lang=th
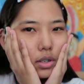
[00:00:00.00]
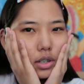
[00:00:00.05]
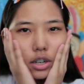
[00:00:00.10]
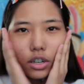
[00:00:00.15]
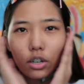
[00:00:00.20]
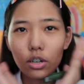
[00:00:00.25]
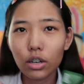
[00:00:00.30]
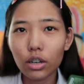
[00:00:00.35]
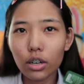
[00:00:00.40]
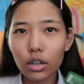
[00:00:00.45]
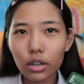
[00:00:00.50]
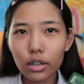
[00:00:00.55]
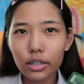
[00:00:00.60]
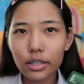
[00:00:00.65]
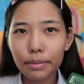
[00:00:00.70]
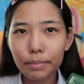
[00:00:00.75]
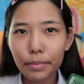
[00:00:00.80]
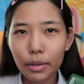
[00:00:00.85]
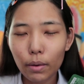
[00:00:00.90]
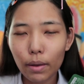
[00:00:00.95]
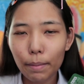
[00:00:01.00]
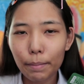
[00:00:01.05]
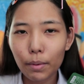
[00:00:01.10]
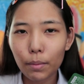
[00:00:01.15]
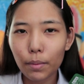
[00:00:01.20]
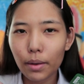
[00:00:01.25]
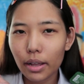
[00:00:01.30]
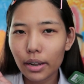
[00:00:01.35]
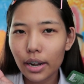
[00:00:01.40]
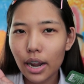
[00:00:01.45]
สดกันเนาะก็จะมีความแบ
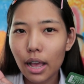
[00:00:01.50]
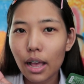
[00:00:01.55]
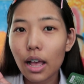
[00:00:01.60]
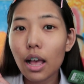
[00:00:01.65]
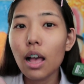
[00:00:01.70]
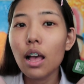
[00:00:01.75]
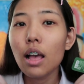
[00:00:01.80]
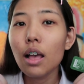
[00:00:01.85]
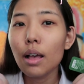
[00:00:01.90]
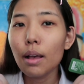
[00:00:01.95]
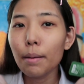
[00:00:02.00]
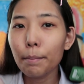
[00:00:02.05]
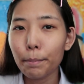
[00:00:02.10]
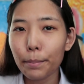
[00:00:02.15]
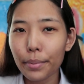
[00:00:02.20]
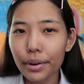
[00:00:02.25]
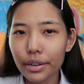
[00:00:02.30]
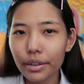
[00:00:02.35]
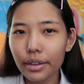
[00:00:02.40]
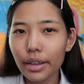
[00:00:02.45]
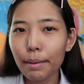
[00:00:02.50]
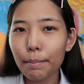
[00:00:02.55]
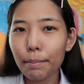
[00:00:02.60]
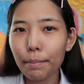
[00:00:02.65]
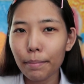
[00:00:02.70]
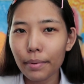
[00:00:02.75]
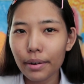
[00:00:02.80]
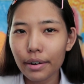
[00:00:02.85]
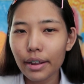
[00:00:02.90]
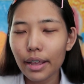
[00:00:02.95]
บว่าหน้าเปลือ
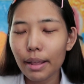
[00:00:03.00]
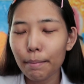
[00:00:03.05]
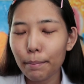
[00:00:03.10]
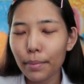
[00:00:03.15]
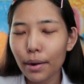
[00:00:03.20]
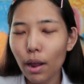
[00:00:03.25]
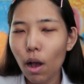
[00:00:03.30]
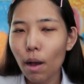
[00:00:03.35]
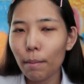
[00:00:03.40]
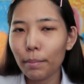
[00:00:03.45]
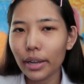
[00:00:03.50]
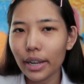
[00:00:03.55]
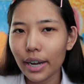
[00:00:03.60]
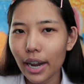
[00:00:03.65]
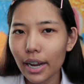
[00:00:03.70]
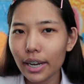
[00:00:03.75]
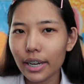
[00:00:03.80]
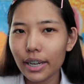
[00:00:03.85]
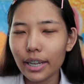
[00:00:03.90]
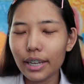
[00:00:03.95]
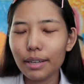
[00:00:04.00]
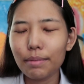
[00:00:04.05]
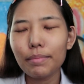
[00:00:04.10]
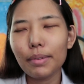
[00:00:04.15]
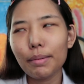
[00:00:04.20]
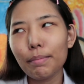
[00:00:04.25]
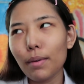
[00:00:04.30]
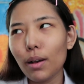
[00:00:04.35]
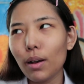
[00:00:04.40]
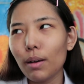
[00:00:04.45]
ยปลอมขนาดนี้
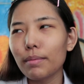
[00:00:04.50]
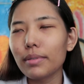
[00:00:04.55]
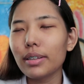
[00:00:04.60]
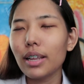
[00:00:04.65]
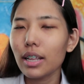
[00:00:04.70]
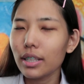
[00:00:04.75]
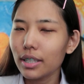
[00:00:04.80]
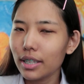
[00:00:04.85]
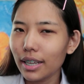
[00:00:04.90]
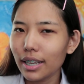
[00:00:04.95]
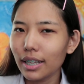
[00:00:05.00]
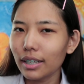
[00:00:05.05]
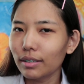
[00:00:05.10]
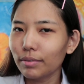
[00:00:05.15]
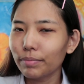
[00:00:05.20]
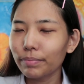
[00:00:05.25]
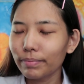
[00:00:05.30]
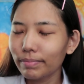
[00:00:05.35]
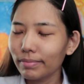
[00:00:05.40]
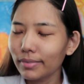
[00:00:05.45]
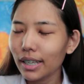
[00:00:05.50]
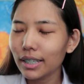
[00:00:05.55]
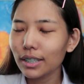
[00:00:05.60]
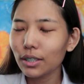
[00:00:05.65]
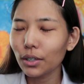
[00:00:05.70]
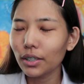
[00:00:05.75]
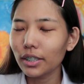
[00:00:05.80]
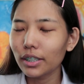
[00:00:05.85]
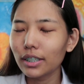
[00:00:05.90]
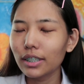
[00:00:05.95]
ไม่ปลอมหน้าจริงหน้า
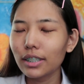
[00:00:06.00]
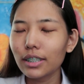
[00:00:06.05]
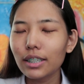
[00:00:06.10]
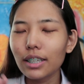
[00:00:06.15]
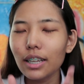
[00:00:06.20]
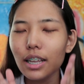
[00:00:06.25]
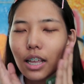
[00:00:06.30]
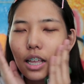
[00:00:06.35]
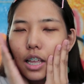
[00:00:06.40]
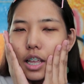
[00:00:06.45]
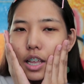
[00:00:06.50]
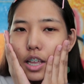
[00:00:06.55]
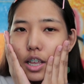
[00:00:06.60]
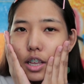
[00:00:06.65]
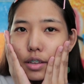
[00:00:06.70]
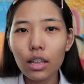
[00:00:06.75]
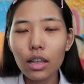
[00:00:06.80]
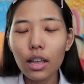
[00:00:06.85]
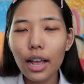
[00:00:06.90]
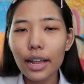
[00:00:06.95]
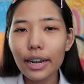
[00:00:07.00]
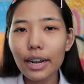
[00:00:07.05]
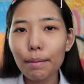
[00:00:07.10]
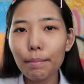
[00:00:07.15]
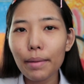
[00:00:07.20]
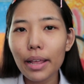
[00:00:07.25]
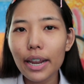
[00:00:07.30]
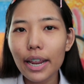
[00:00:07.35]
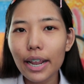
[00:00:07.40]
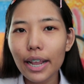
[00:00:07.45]
สดอันดั
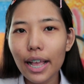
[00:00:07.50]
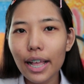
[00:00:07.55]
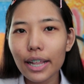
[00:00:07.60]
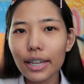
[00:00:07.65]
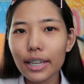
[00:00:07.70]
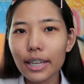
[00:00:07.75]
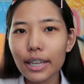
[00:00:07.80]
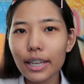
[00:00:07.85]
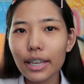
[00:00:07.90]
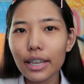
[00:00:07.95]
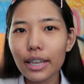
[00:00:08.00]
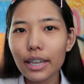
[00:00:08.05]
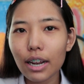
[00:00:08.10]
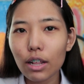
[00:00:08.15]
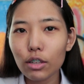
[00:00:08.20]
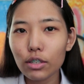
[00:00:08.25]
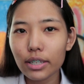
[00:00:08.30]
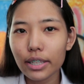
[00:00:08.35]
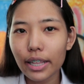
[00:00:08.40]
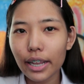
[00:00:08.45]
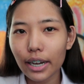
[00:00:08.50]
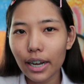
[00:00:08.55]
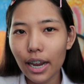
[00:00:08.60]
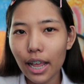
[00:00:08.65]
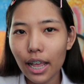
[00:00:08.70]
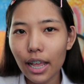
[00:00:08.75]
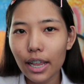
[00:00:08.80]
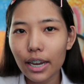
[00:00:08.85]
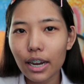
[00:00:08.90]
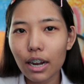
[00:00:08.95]
บแรกในการที่เราจะแต่งห
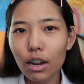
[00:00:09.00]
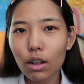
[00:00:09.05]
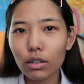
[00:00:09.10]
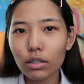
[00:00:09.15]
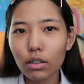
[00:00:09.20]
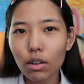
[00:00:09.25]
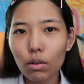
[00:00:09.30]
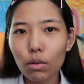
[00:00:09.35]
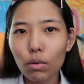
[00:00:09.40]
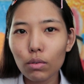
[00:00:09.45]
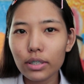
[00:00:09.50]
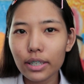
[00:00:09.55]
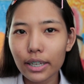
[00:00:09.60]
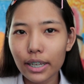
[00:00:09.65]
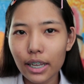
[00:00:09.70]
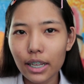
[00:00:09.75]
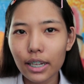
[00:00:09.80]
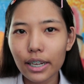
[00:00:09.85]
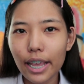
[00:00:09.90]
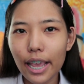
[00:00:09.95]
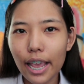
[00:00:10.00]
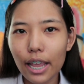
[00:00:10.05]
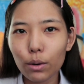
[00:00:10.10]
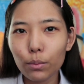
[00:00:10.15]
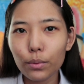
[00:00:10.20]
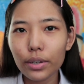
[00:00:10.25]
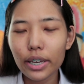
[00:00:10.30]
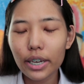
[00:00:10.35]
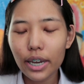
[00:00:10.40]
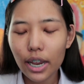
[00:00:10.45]
น้าเนี่ยเราก็ต้องลงสกินแคร์
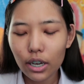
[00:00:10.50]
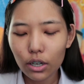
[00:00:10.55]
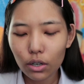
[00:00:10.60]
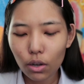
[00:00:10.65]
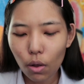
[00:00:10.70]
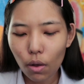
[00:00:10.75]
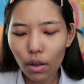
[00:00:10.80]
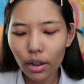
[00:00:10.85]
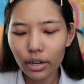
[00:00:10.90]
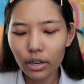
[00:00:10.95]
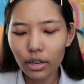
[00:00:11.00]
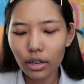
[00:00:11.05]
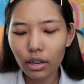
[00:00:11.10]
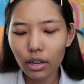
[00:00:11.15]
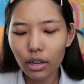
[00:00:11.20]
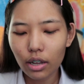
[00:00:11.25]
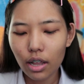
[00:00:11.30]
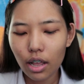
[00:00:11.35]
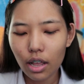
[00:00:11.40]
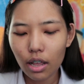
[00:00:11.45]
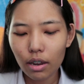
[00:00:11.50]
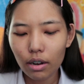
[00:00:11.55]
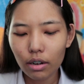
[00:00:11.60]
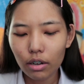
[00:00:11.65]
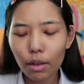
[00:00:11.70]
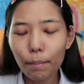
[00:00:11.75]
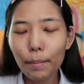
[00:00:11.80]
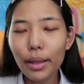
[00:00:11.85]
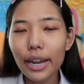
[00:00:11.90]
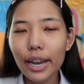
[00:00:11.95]
นู่นนี่นั่นก่อนเนาะ
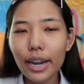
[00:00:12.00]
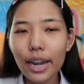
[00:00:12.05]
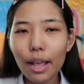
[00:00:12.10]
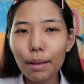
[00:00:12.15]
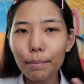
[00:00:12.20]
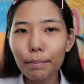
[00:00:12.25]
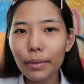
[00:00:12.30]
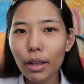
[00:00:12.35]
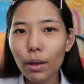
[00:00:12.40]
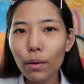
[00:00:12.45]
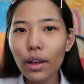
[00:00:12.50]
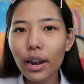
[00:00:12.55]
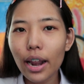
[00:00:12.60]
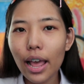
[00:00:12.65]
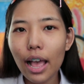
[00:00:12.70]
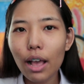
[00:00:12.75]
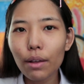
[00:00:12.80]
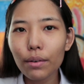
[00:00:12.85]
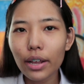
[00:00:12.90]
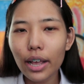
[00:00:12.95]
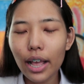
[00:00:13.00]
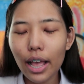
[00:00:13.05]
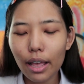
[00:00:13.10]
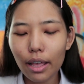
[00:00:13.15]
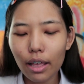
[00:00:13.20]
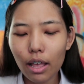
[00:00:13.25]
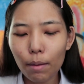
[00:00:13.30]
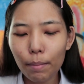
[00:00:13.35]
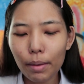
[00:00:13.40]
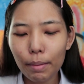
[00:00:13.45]
ก็มาแนะนำคร่าวๆนะคะ
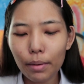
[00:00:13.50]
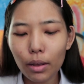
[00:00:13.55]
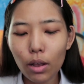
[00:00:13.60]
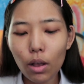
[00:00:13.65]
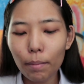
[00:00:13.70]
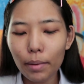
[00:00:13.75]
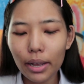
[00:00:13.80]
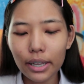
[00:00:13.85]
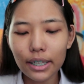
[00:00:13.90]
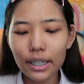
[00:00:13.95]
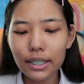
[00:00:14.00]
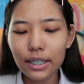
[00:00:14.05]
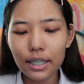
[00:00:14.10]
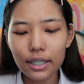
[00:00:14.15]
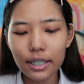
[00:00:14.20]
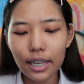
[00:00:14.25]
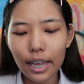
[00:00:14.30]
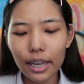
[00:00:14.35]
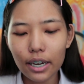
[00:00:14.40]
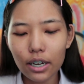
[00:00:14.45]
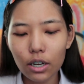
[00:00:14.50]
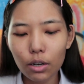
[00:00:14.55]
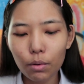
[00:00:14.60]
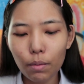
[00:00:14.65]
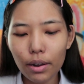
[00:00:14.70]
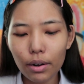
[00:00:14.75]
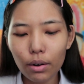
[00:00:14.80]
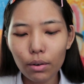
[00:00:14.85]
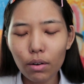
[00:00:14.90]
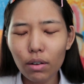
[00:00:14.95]
เอาไปประกอบการตัดสินใจเนอะ
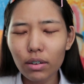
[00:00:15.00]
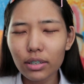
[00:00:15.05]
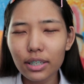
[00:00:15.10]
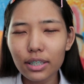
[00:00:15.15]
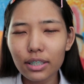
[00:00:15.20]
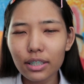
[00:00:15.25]
ว่าน้องๆ